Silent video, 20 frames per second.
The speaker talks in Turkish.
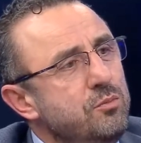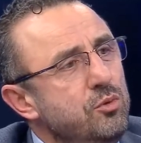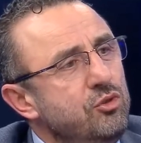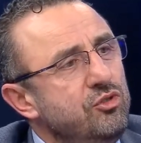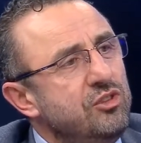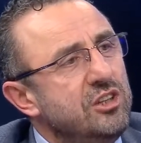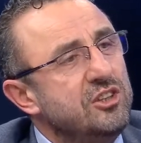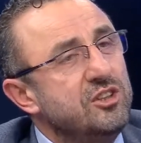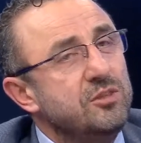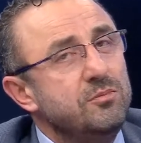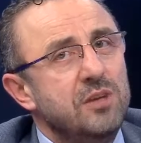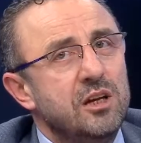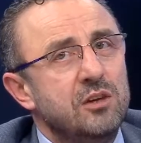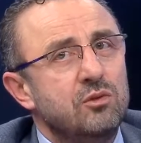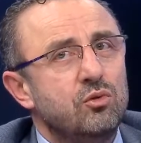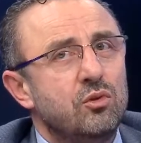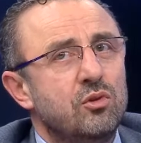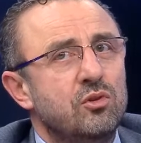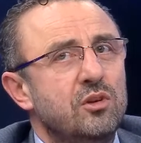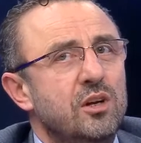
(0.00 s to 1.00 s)
bu seçimden
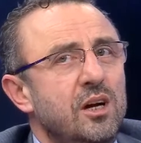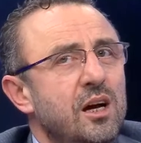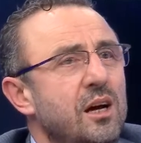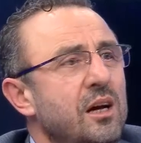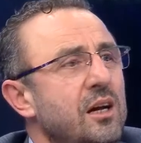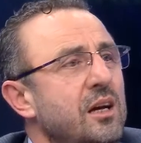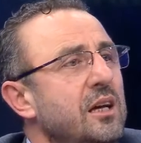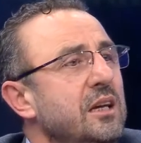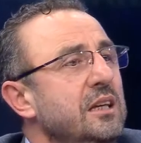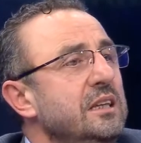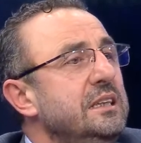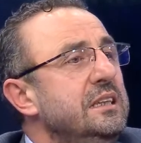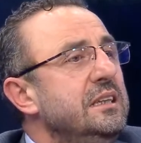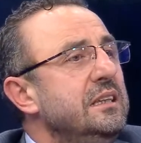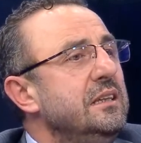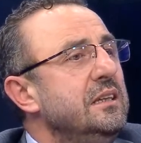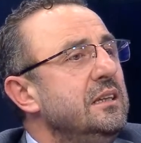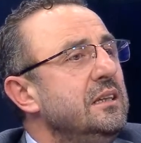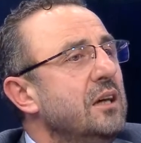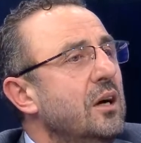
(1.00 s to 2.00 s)
sonra
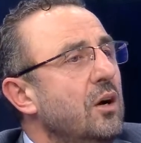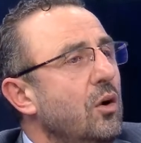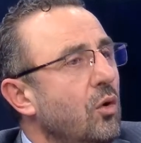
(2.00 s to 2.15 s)
yılın e,